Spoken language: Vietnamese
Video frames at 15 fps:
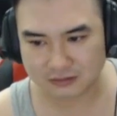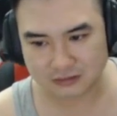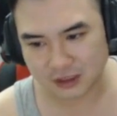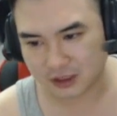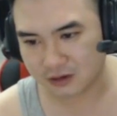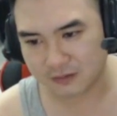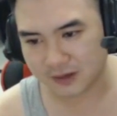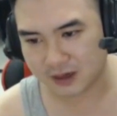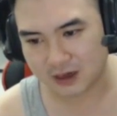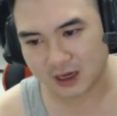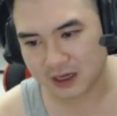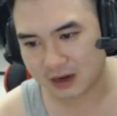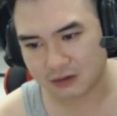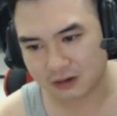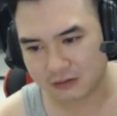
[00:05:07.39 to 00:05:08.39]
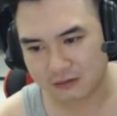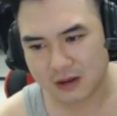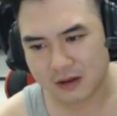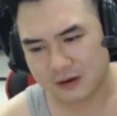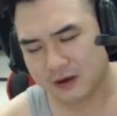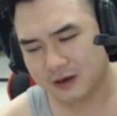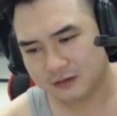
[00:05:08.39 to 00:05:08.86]
chỉ có mình đi theo nó,
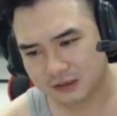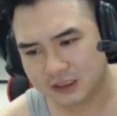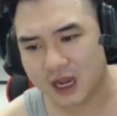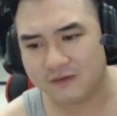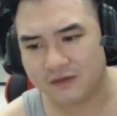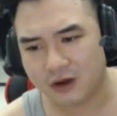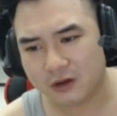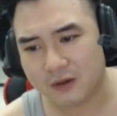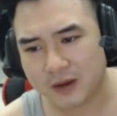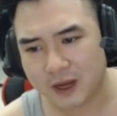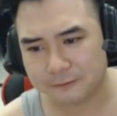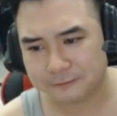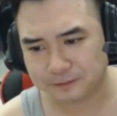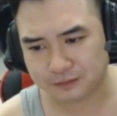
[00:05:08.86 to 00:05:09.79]
chơi với nó mới biết.